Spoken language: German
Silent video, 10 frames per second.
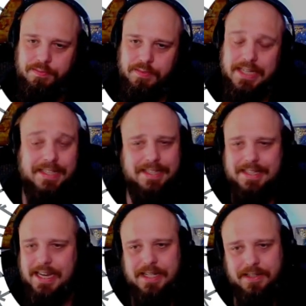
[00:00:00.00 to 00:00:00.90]
Es ist
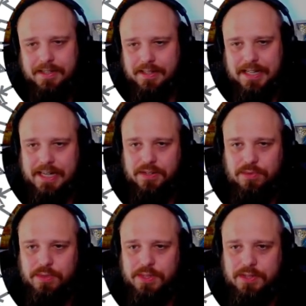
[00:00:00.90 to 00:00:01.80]
gerade keine
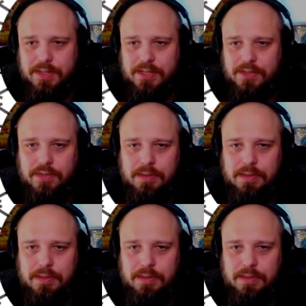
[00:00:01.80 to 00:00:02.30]
gute Situation im